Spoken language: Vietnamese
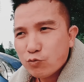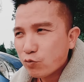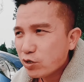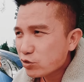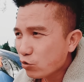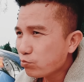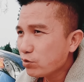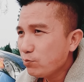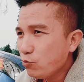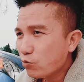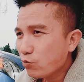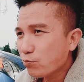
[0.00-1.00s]
của người dùng đi
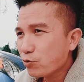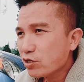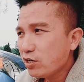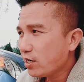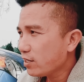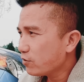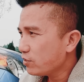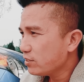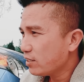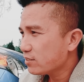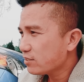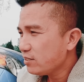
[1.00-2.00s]
mua của một người coi
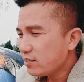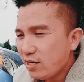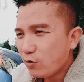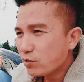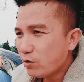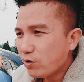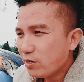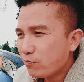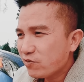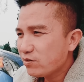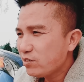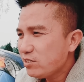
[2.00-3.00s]
như là giới thiệu nhau hay là
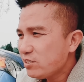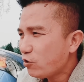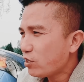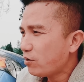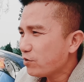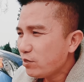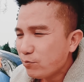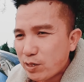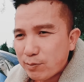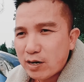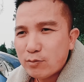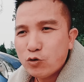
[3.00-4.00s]
vì lý do nào đấy
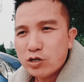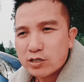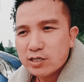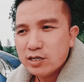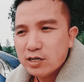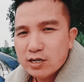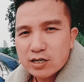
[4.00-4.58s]
mà mà mua được đi